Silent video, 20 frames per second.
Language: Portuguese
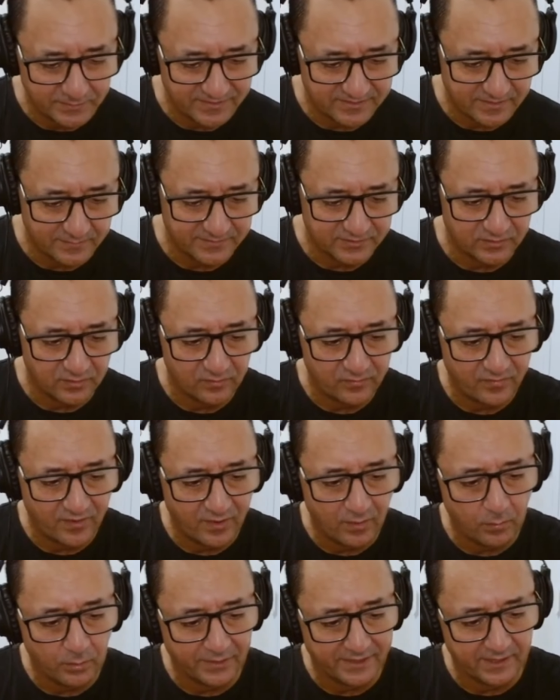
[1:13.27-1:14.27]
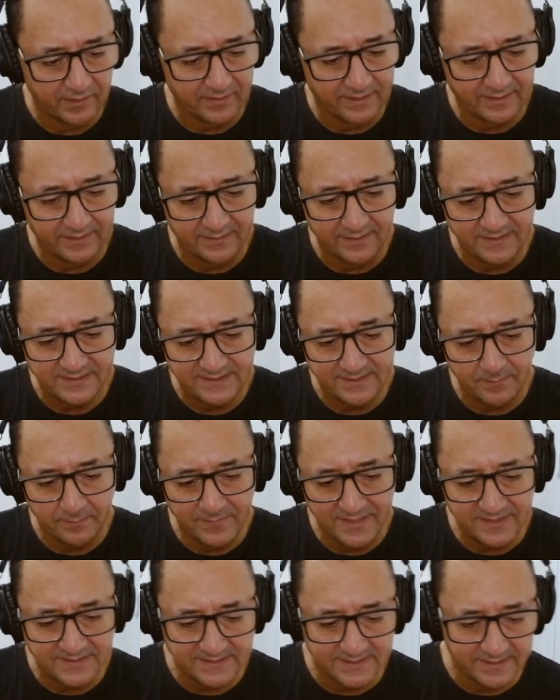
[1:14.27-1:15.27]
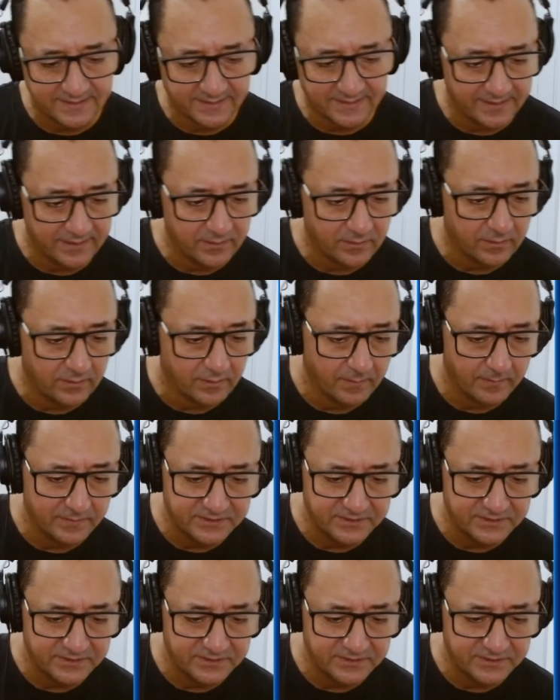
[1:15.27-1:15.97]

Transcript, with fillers: meus amigos, vamos falar um pouquinho aqui desse mixer aqui, ó,